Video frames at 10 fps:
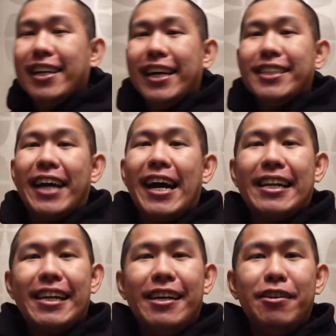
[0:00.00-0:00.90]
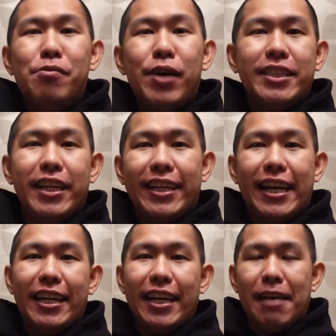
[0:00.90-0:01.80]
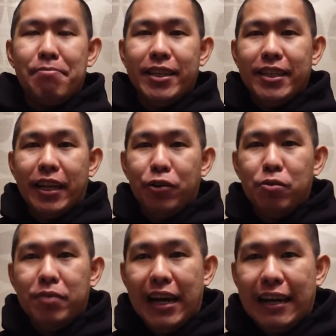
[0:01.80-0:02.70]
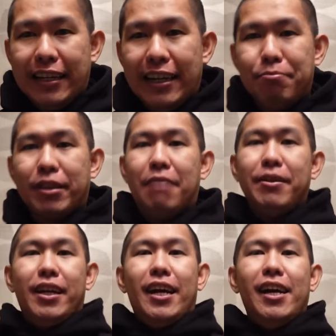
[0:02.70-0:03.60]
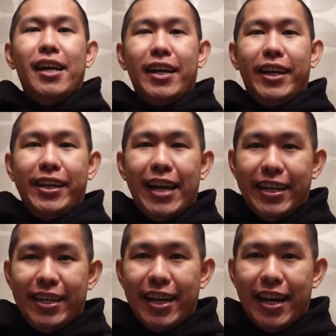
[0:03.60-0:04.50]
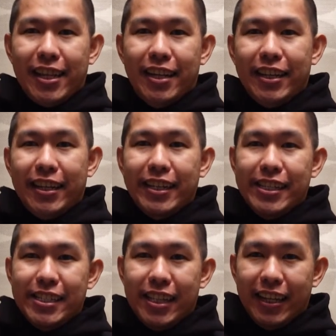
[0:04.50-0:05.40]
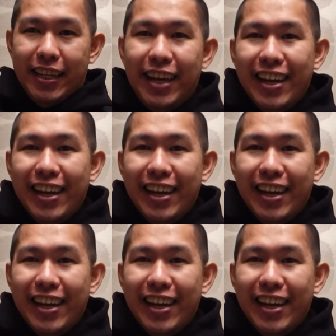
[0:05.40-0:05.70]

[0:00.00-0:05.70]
Nah sekarang gue mau kasih lihat kalian apa aja yang tadi gue beli hari ini. Yang pertama adalah ini hadiah Natal dari istri